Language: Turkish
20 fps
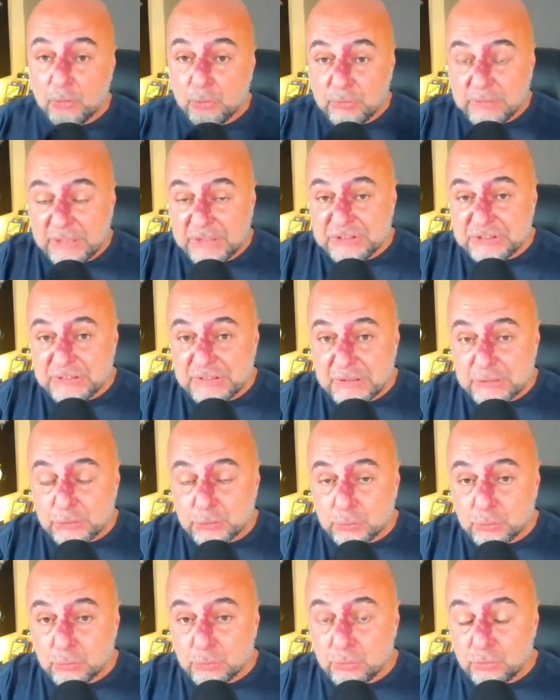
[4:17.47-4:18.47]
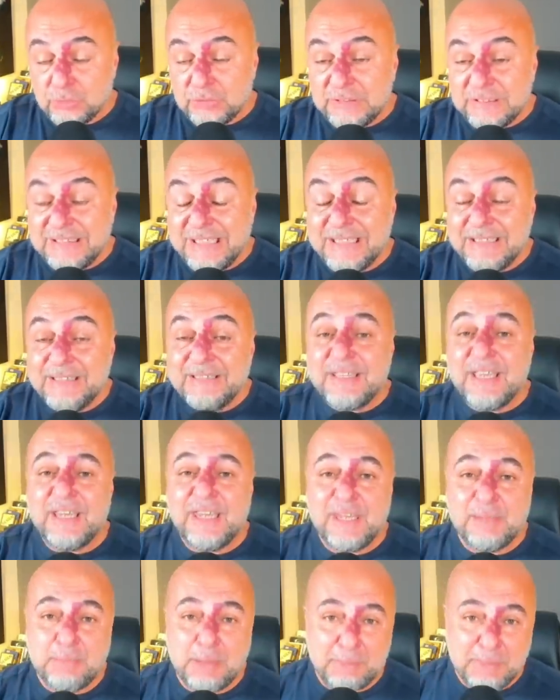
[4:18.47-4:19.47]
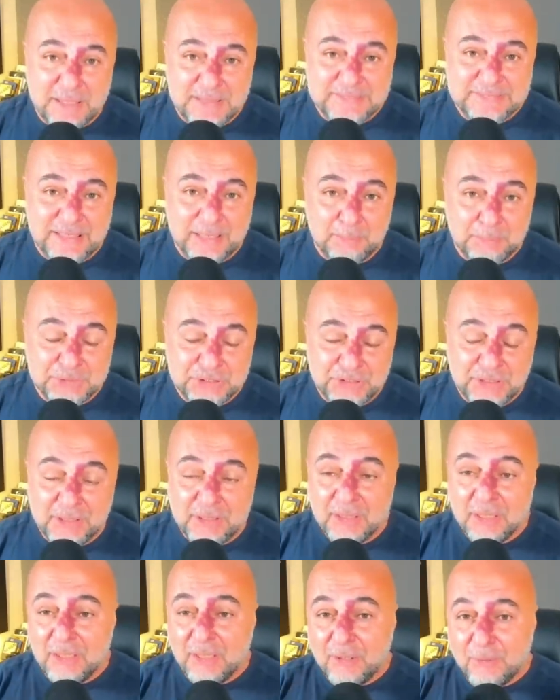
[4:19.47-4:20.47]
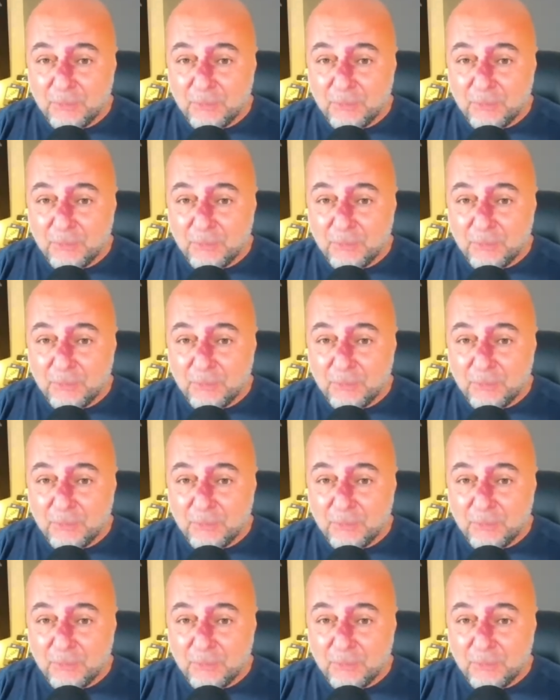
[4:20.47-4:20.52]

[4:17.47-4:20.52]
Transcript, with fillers: tüketicine sunduğu yeni deneyime benzeyen bir şey.